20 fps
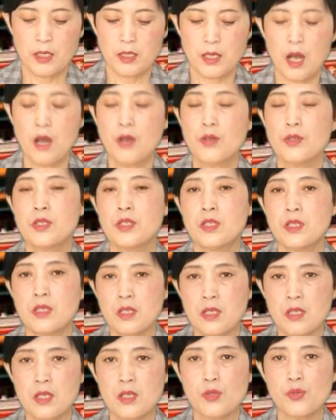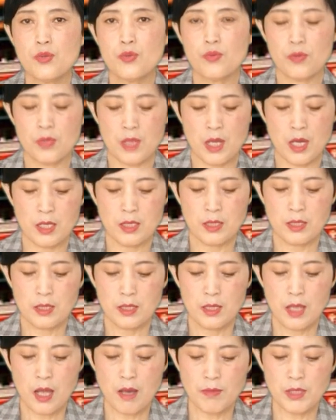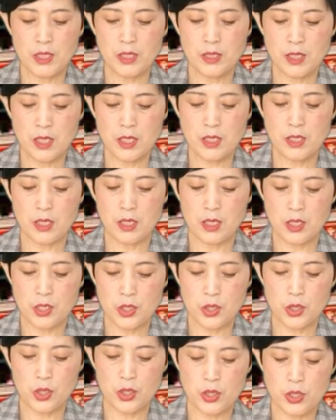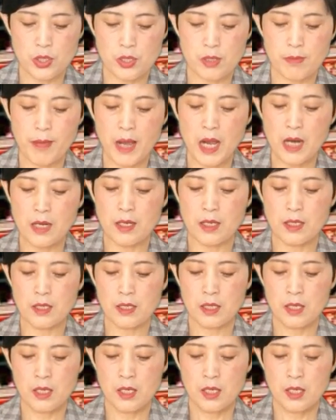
然后西医组呢，他们接诊的是十八人，